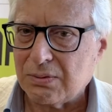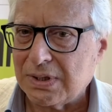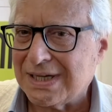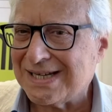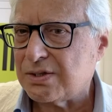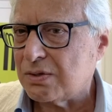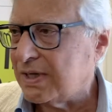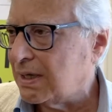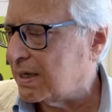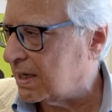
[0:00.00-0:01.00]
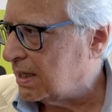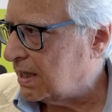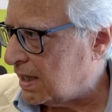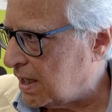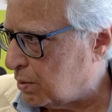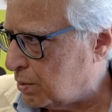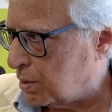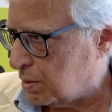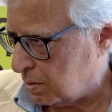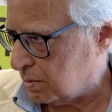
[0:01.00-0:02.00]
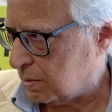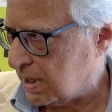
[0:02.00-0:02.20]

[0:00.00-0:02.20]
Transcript: quindi Castrovillari è un